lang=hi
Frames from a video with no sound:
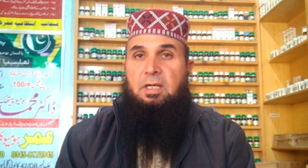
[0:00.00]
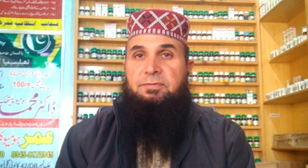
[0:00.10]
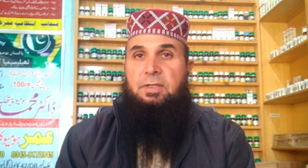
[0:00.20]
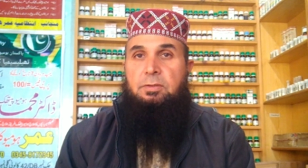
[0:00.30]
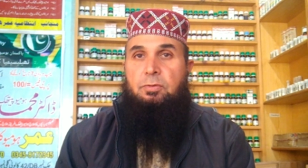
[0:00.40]

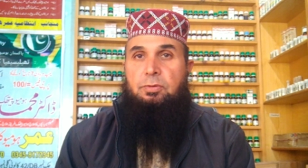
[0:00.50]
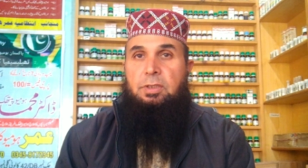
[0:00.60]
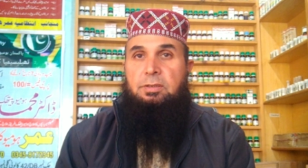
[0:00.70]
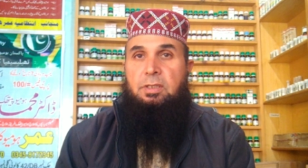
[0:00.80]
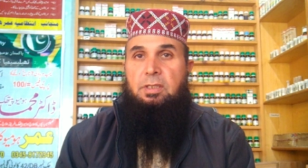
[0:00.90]
दाफे
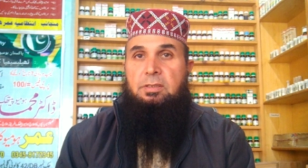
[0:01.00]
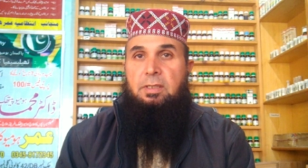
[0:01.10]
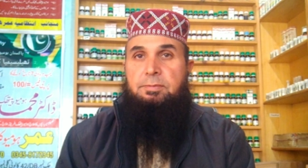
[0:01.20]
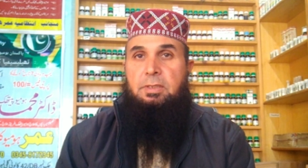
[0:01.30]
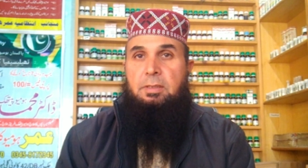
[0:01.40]
सोजश की
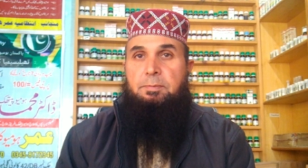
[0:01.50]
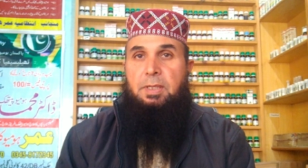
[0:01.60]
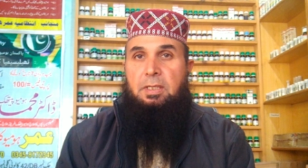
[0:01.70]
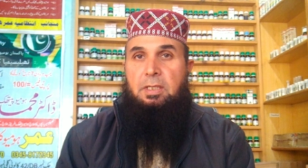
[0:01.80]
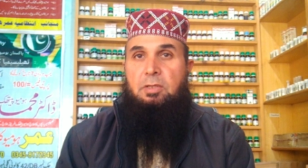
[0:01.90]
सबसे
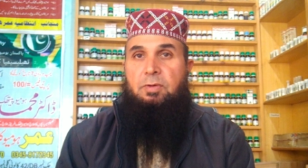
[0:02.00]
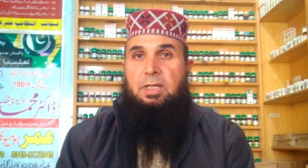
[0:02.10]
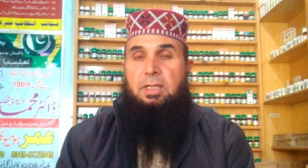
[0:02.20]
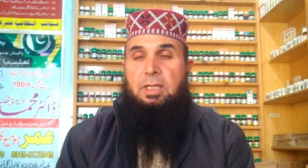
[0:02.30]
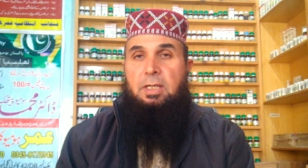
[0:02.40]
पहली
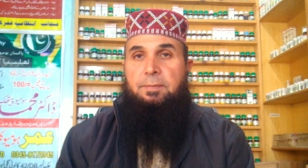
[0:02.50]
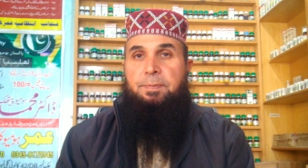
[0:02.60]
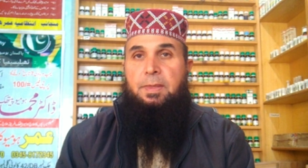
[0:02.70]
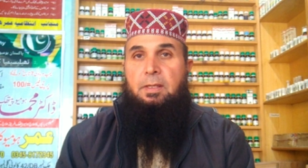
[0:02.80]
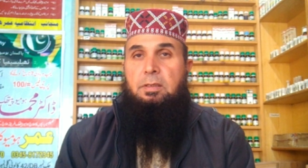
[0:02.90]
दवाई है
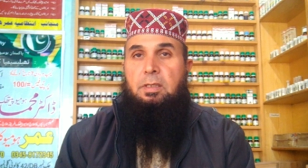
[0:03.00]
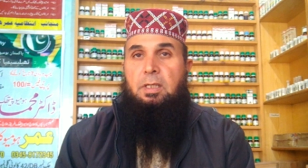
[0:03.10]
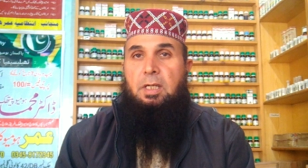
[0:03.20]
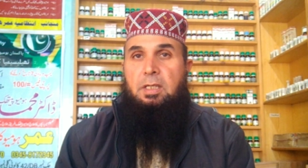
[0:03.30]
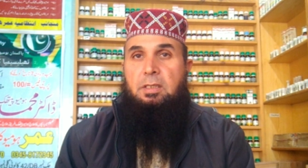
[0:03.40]

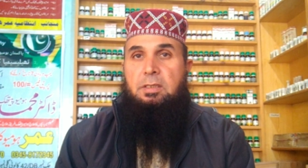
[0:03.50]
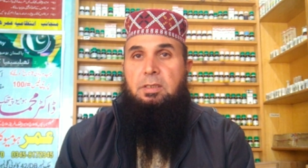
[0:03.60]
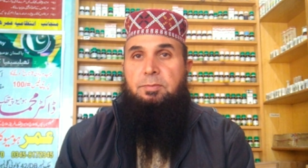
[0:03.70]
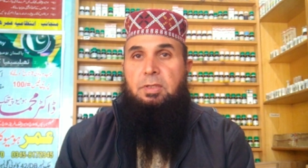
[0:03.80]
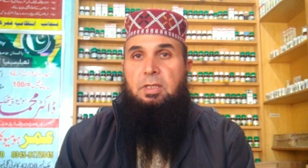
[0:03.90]
हर
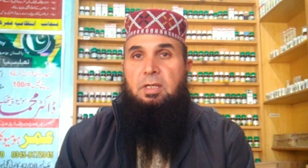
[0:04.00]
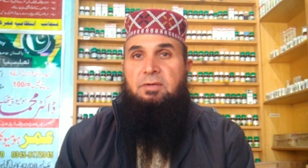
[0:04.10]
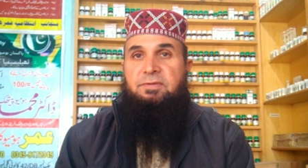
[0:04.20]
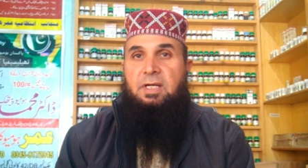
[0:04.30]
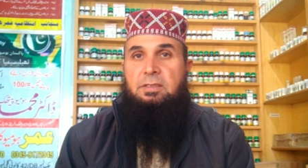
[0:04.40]
किस्म की
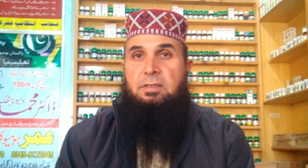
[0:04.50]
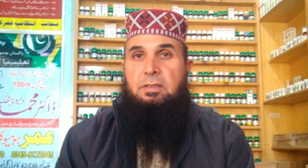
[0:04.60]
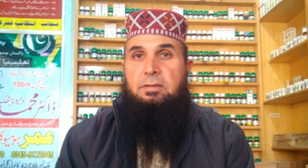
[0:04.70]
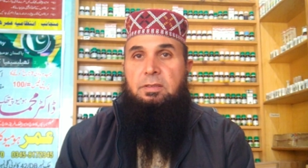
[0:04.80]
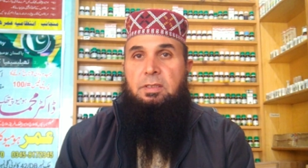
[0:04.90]

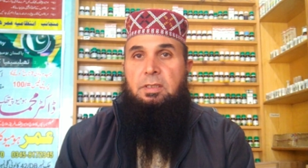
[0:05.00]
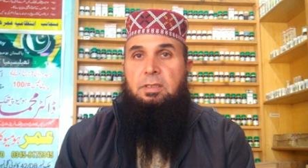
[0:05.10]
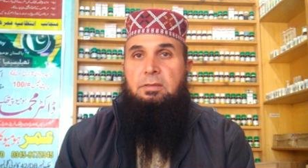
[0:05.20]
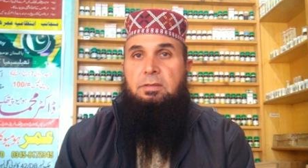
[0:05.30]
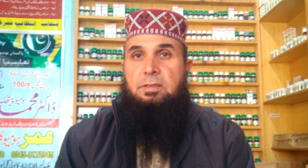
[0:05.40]
इन्फेक्शन
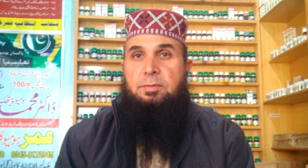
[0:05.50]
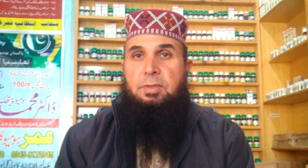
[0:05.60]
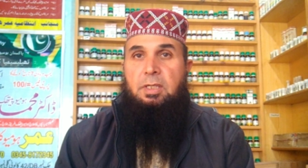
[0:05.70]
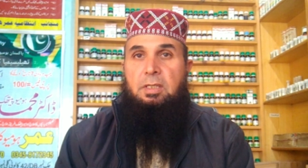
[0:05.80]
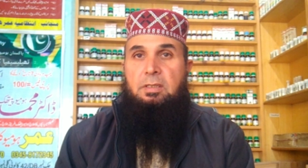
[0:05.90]
जिसम
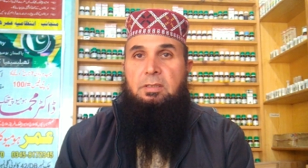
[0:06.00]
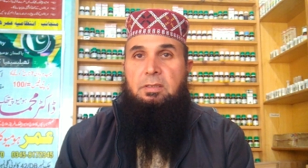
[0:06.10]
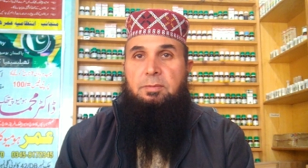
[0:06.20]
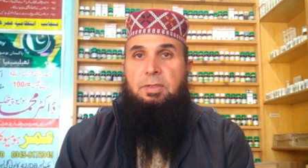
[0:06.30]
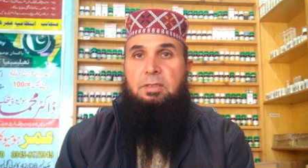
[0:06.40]
के
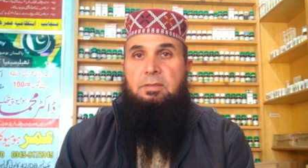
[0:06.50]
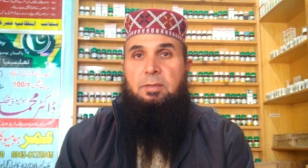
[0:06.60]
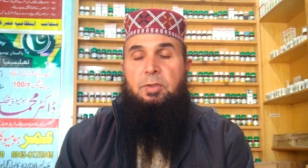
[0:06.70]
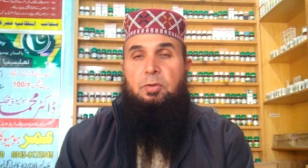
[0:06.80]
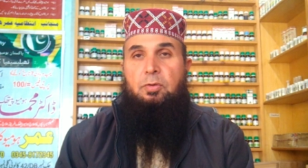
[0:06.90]
किसी भी
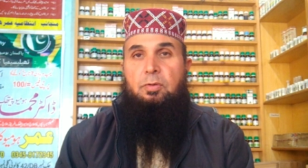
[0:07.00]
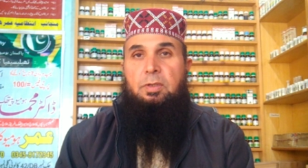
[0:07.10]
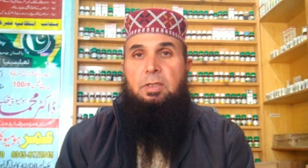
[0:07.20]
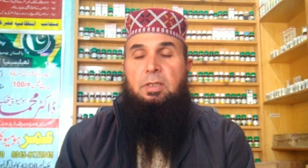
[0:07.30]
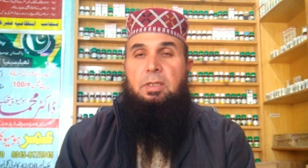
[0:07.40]
हिस्से में हो
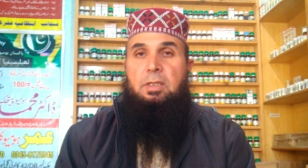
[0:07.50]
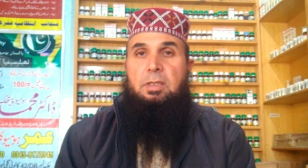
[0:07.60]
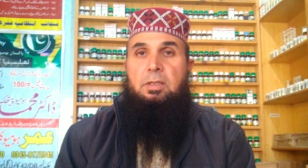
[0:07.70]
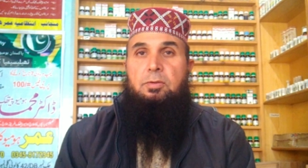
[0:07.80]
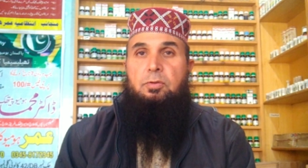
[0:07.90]

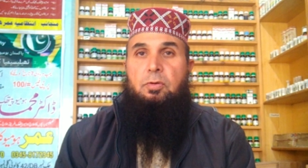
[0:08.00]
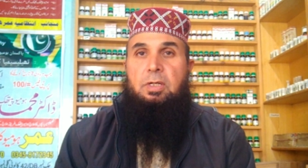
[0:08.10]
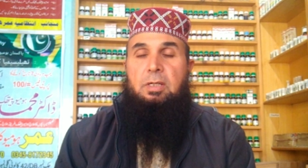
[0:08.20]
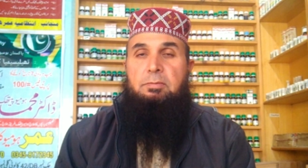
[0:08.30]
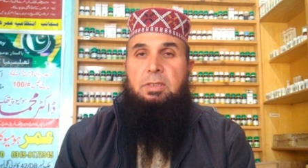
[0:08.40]
जो
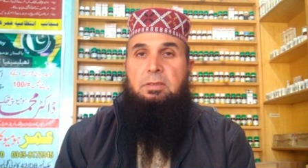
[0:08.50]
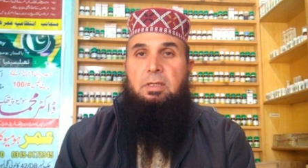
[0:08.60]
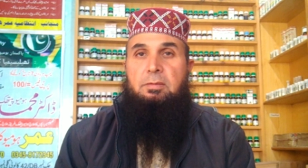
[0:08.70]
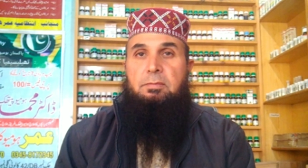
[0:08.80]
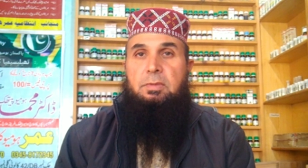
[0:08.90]
कम अज
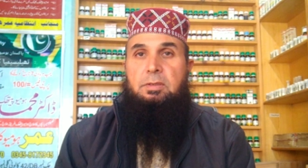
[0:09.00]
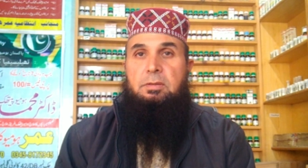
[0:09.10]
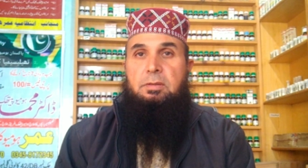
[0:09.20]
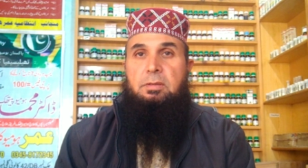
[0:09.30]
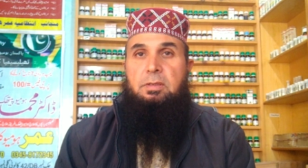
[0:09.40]
कम
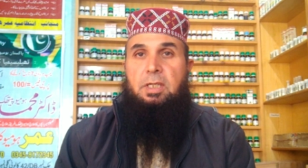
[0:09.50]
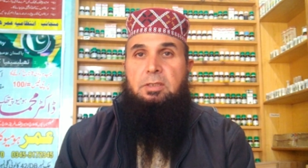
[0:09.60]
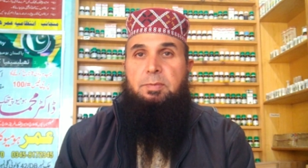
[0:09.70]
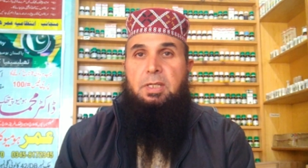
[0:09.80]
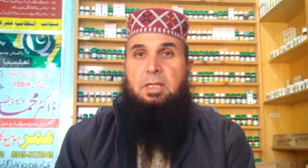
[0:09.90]

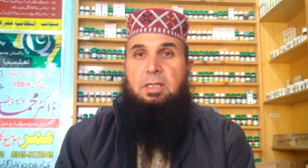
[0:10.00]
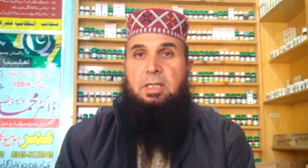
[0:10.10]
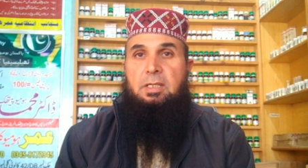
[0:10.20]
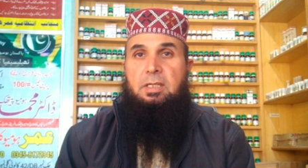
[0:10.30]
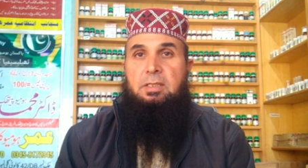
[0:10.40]
10-12
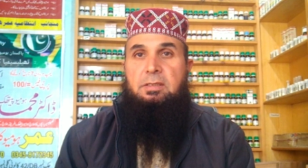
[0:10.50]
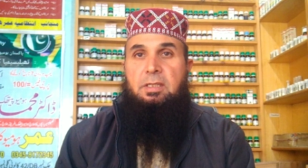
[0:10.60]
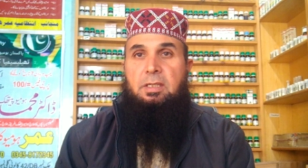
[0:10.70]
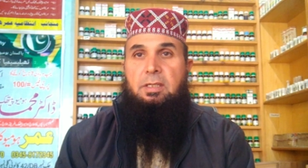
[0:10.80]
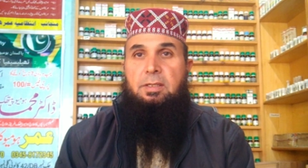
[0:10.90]
घंटे से